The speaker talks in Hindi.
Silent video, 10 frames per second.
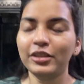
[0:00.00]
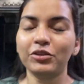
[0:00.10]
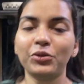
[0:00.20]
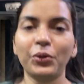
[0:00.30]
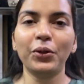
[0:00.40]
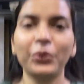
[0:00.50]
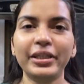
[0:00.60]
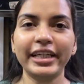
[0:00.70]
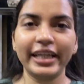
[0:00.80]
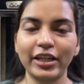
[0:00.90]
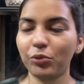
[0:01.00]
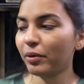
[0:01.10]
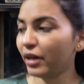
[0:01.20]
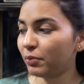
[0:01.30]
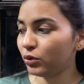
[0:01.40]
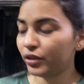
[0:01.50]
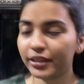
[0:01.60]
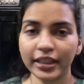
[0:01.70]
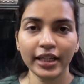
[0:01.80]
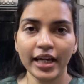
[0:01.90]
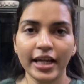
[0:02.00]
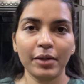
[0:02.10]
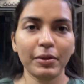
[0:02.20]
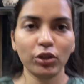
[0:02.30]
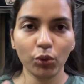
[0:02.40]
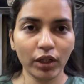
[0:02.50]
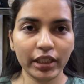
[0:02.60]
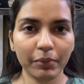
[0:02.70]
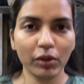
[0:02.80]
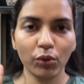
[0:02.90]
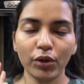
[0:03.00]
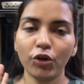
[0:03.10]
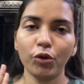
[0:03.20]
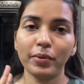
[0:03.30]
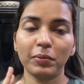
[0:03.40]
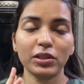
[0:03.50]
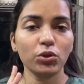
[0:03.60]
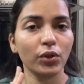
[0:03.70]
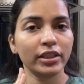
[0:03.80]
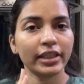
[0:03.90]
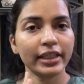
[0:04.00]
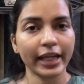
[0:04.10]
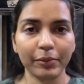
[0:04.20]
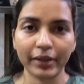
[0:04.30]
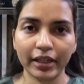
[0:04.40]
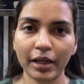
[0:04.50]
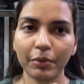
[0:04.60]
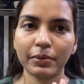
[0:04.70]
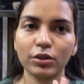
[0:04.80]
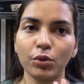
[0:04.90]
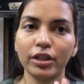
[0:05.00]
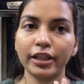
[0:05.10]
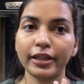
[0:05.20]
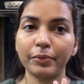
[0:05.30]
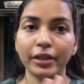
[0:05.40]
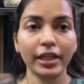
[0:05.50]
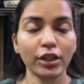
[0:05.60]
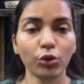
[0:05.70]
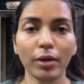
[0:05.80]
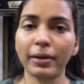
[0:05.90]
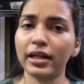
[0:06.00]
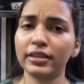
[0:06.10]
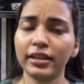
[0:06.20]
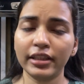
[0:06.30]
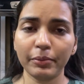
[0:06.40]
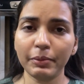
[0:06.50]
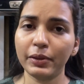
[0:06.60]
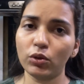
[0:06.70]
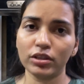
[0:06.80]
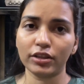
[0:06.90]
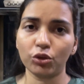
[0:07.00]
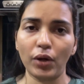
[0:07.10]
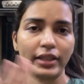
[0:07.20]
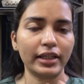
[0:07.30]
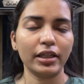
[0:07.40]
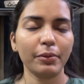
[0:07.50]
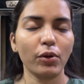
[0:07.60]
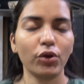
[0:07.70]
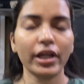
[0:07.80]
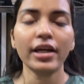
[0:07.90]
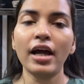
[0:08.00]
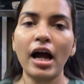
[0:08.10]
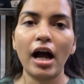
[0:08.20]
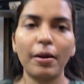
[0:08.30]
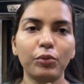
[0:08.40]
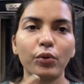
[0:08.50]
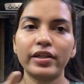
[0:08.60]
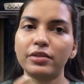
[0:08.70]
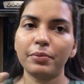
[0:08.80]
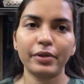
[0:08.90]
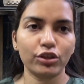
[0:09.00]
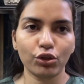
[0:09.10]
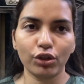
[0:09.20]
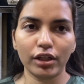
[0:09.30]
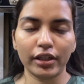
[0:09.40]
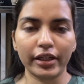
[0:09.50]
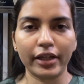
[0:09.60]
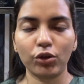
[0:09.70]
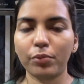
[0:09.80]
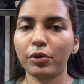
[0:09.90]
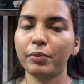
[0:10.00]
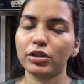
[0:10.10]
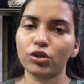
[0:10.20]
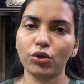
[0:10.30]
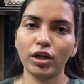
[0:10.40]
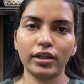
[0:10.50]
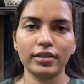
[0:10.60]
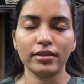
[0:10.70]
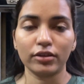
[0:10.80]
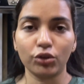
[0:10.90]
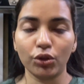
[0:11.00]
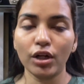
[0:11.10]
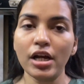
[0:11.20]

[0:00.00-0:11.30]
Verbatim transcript: तो ठीक है तो मैं क्या बोल रही थी कि मैं दो घंटे भिगोंगी क्योंकि मेरे पास दो घंटे का टाइम है अगर आपके पास दो घंटे का टाइम नहीं है तो आप आधा घंटा भी भिगो सकते हो आधा घंटा भिगो के आपको वैसे भी प्रेशर कुकर करना है तो आपको प्रेशर कुकर कर सकते हो